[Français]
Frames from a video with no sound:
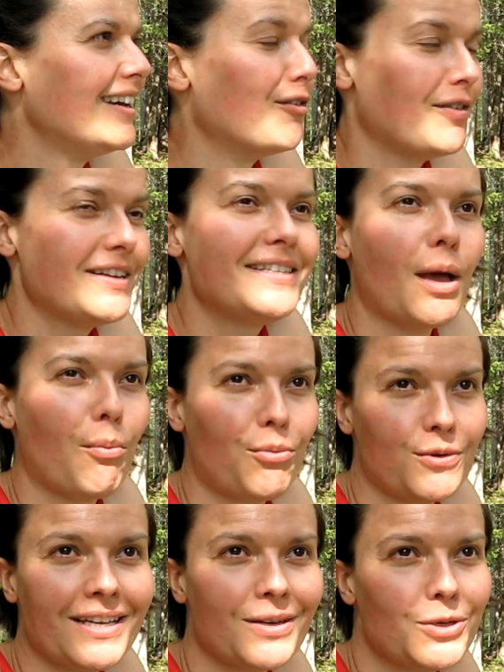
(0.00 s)
fait, c'est un
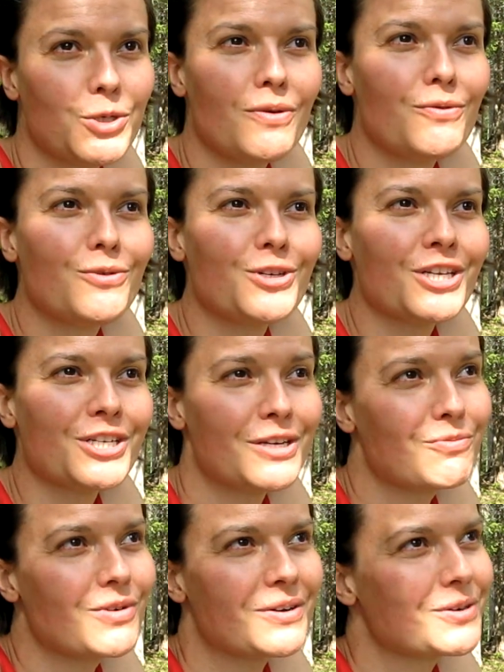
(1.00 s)
peu ça que je suis venue chercher
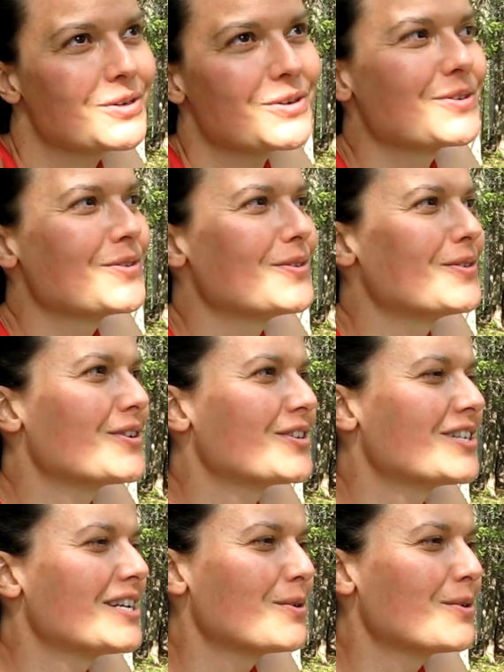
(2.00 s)
moi quand j'ai